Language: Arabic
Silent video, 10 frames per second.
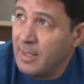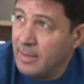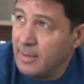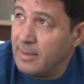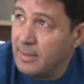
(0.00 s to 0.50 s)

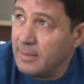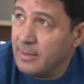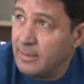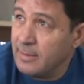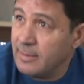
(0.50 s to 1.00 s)

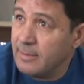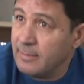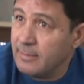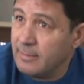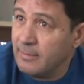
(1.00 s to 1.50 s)
آه،
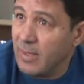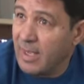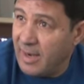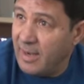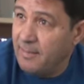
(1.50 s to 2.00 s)

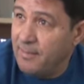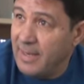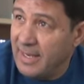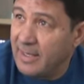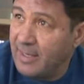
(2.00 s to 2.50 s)
قراب
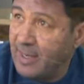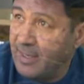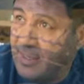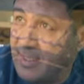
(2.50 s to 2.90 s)
لكن عندنا